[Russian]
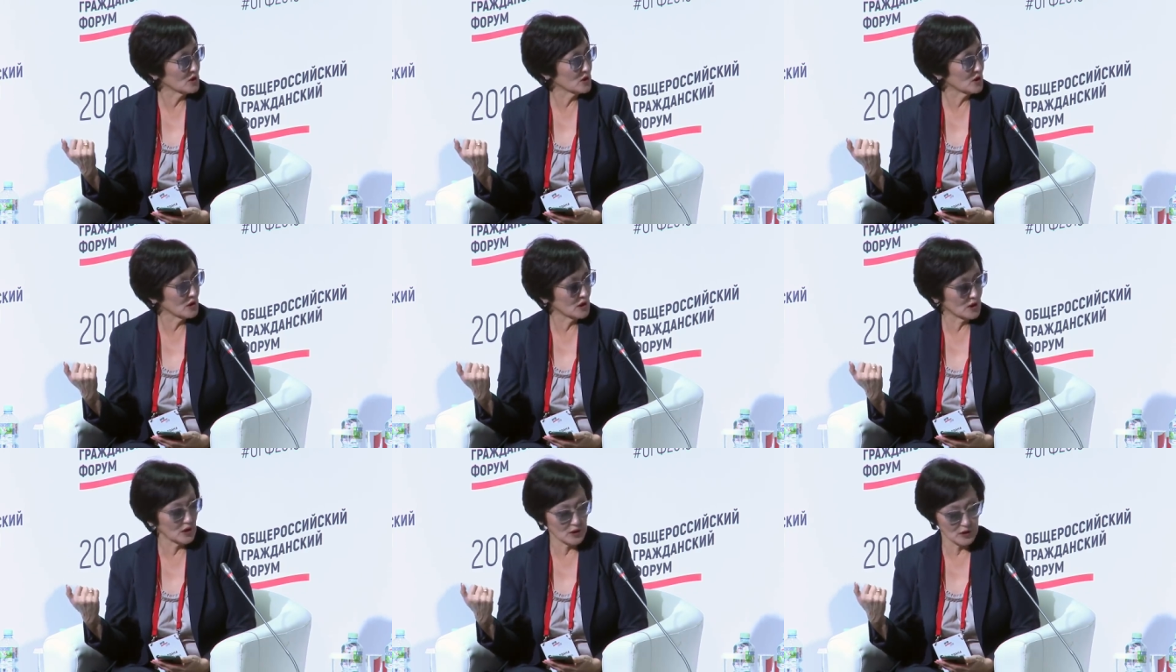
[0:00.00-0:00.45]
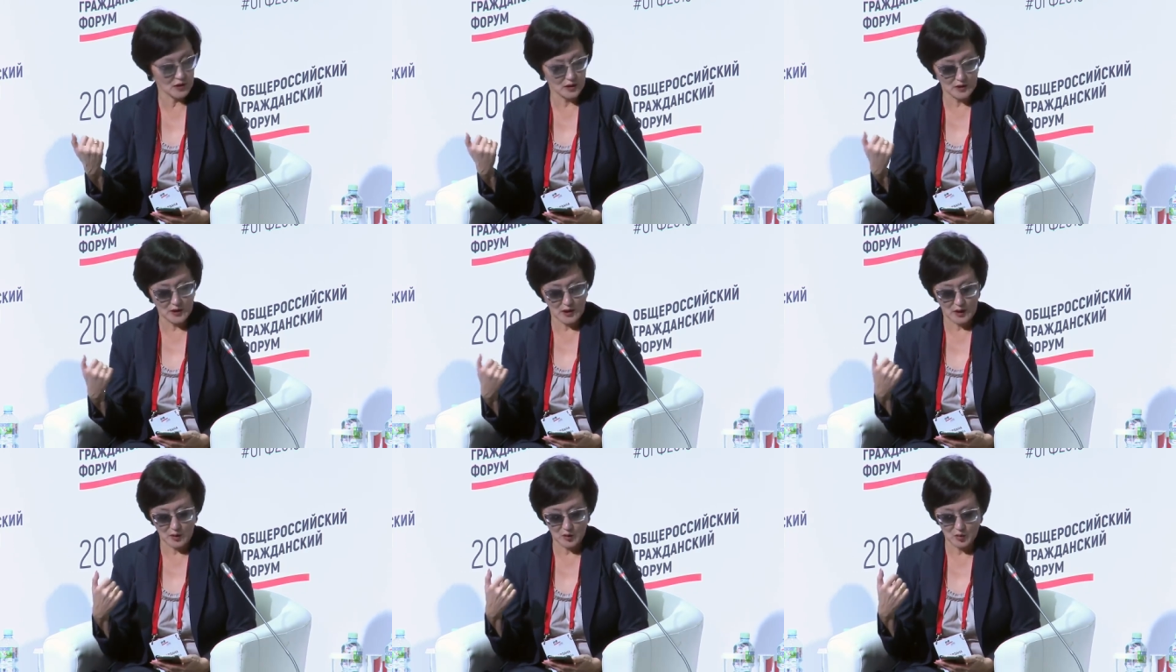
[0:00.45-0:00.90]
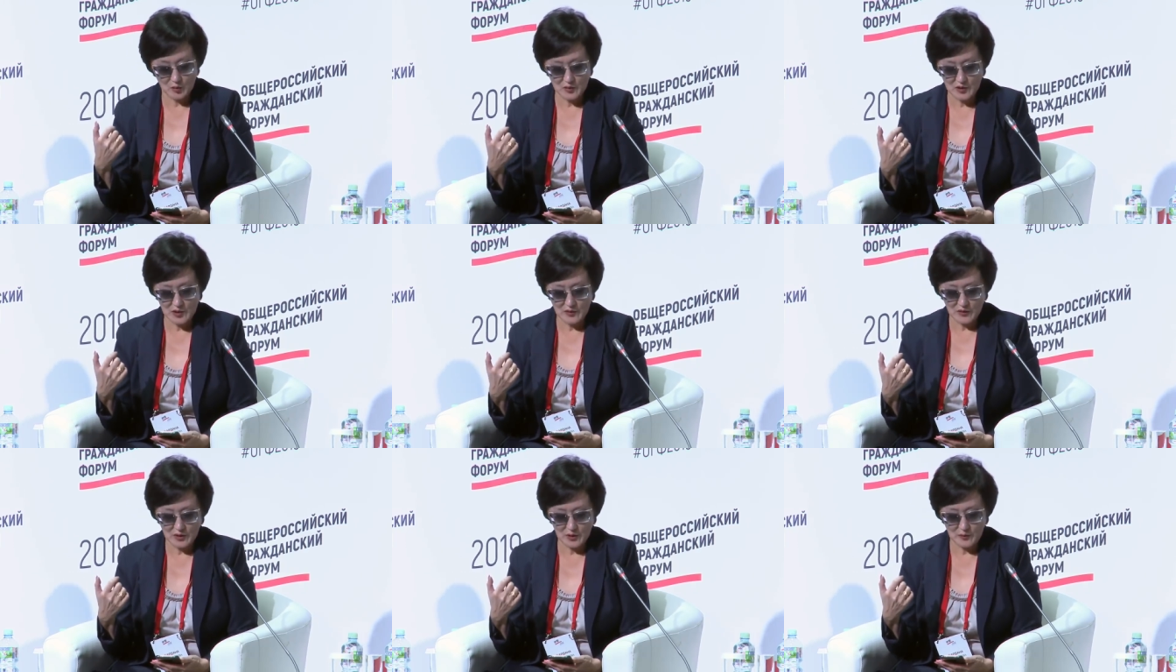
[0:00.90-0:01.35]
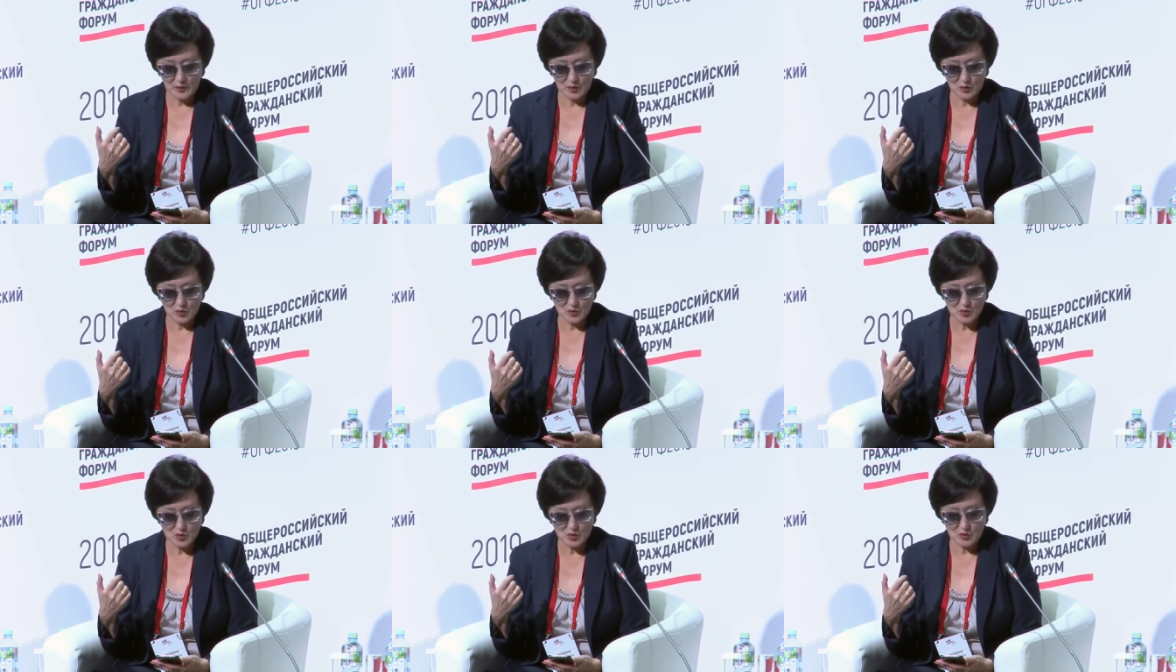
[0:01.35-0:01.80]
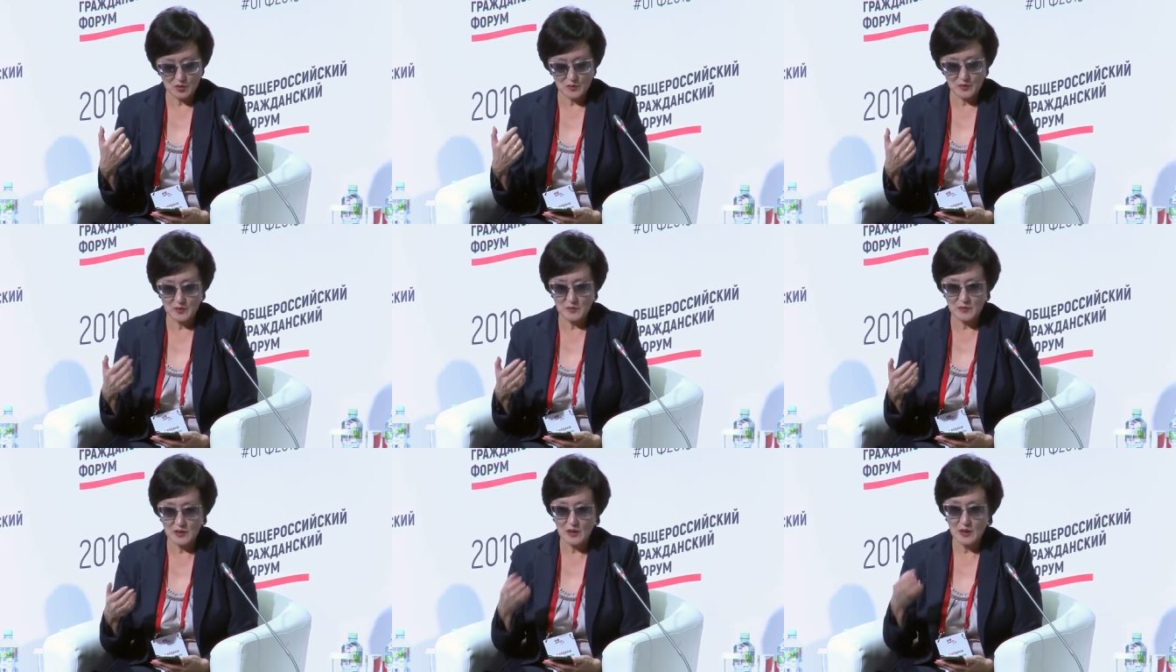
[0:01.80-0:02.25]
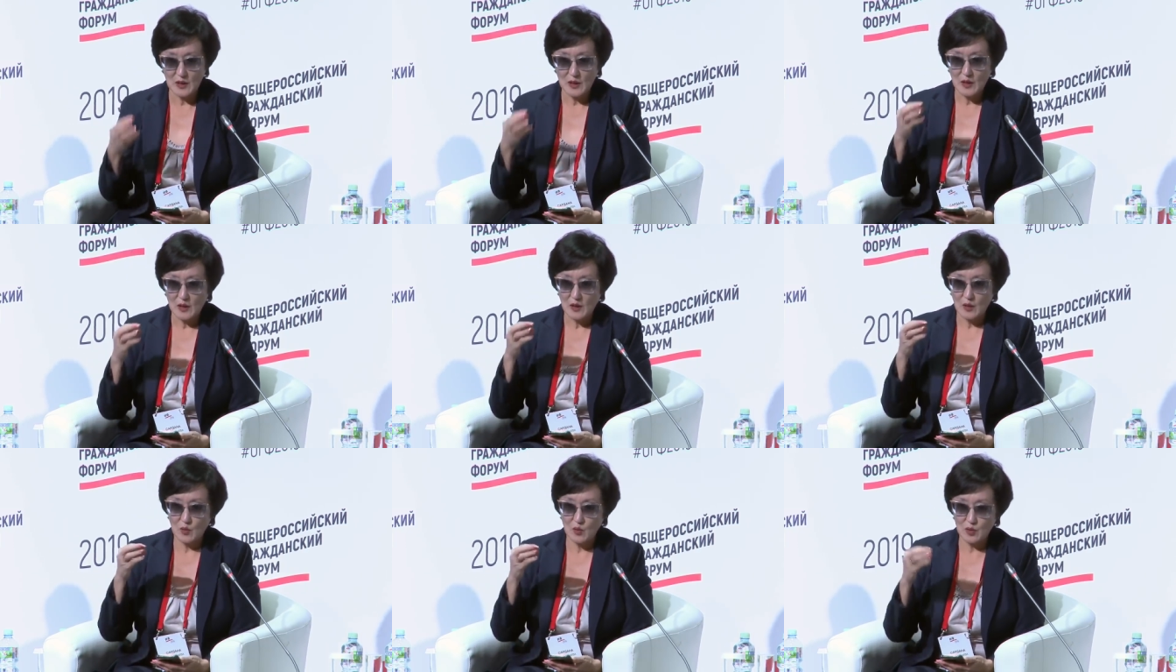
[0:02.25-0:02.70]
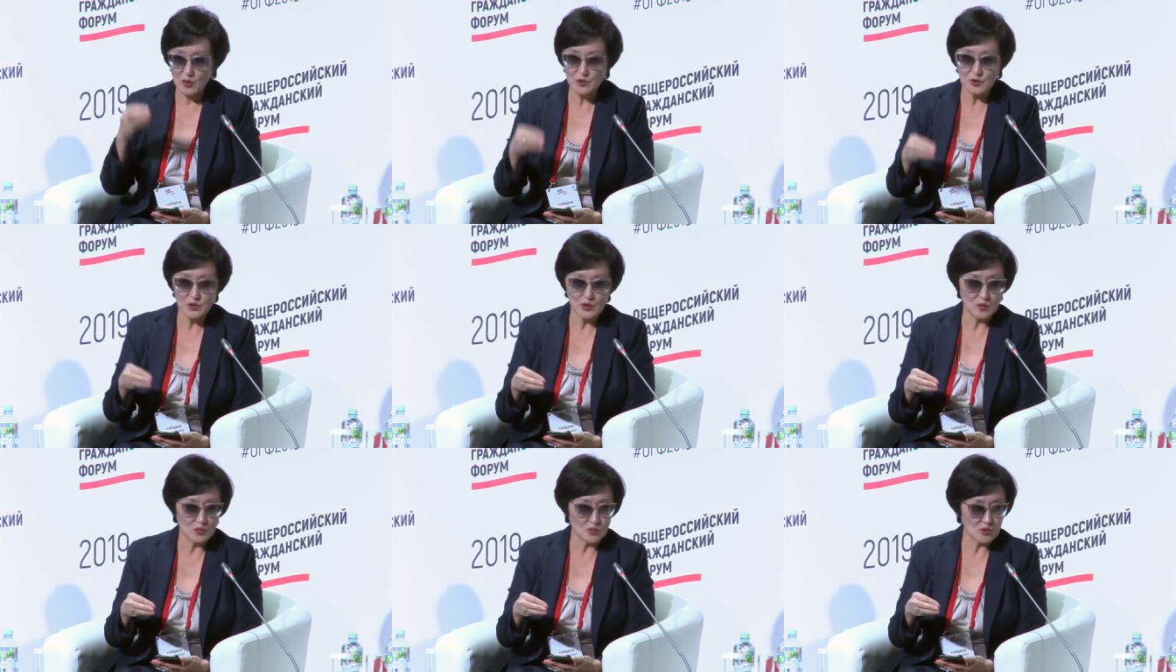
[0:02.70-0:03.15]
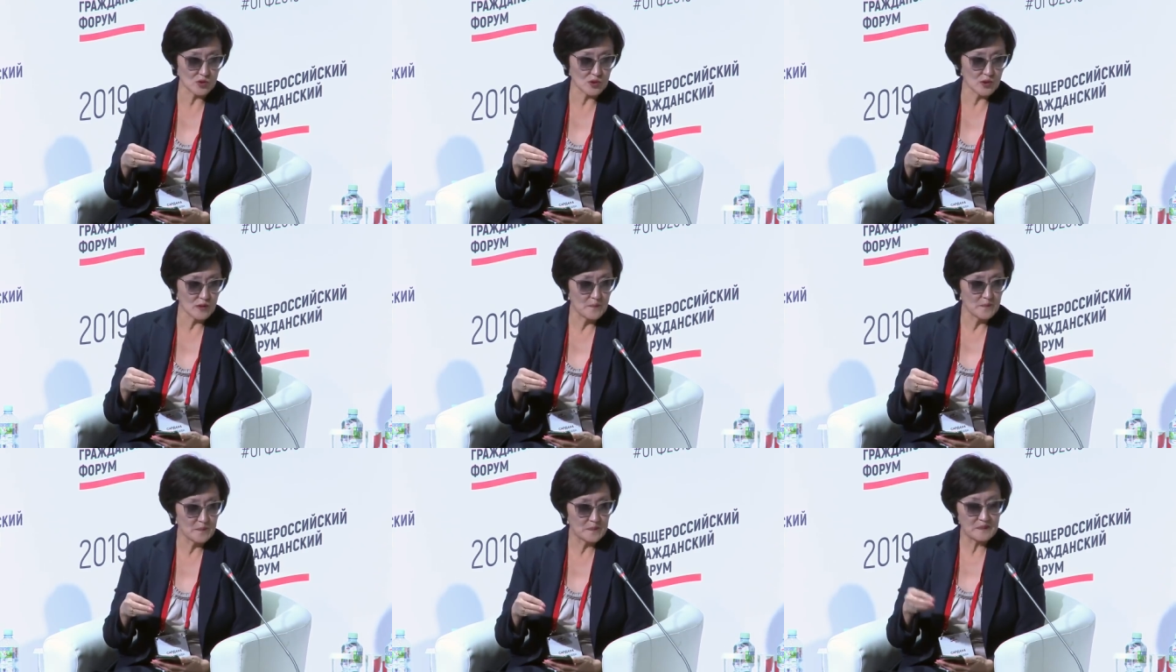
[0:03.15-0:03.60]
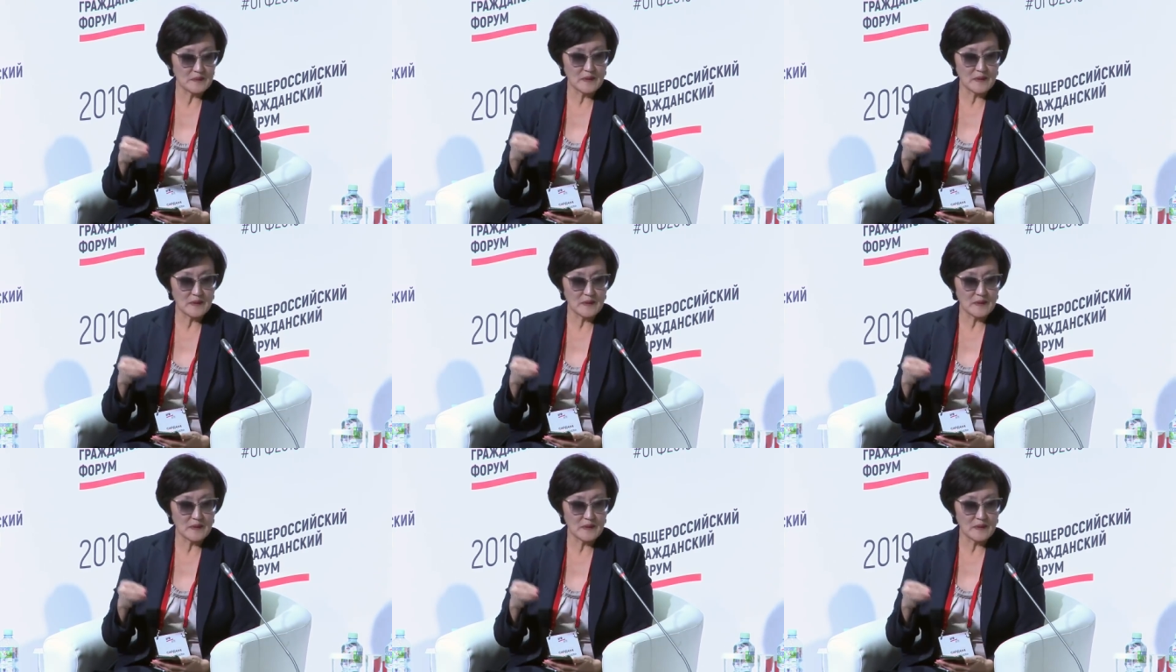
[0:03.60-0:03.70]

отношениях и так далее, но мы говорим о том, что, например, город Якутск.